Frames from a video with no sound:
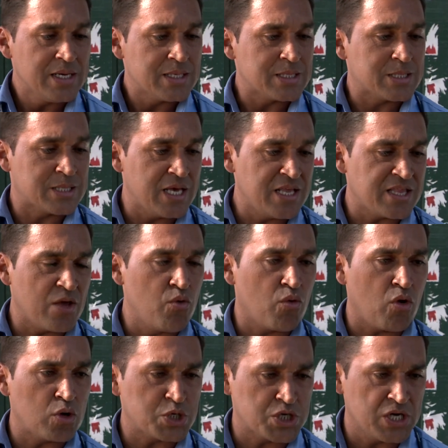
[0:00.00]
sem ter um
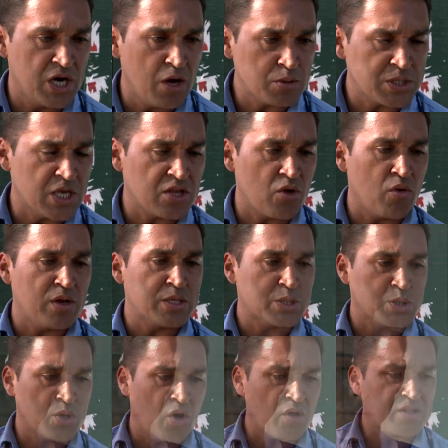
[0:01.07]
colchão, sem ter um
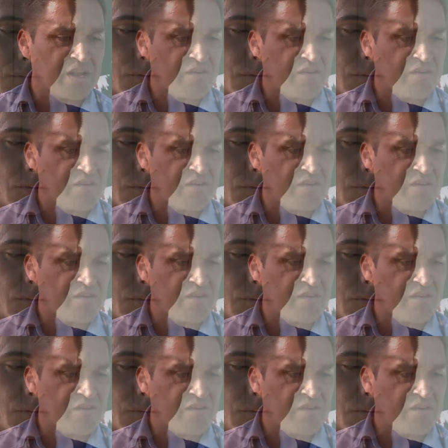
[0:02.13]
lençol,